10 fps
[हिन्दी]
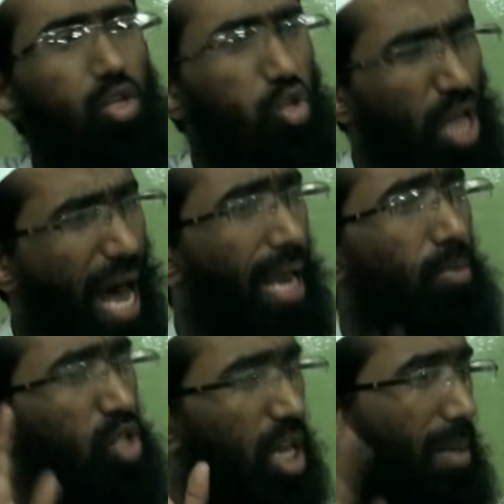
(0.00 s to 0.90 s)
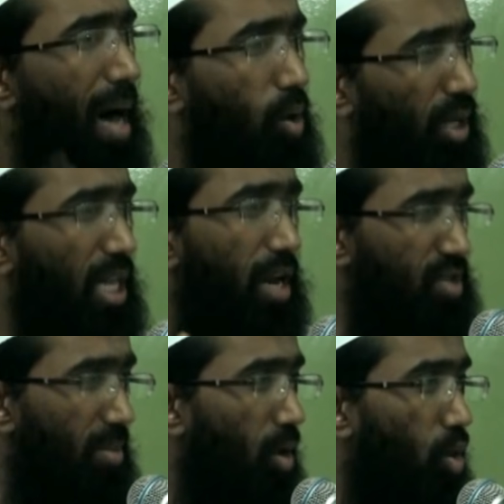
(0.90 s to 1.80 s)
सारे मुसलमानों की तरफ
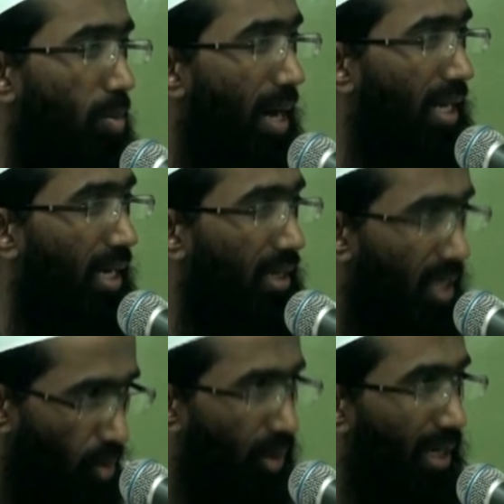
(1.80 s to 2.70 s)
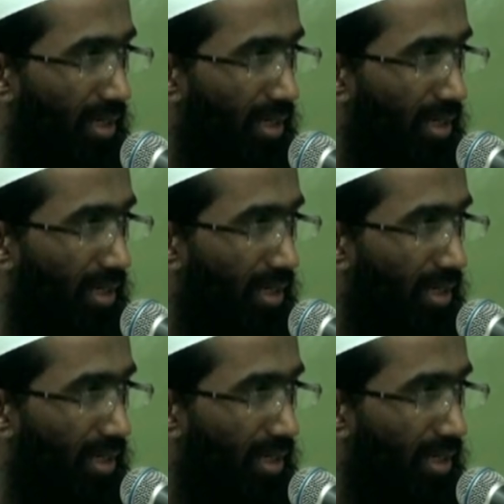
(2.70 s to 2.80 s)
से मैं कुर्बानी करता हूँ कोई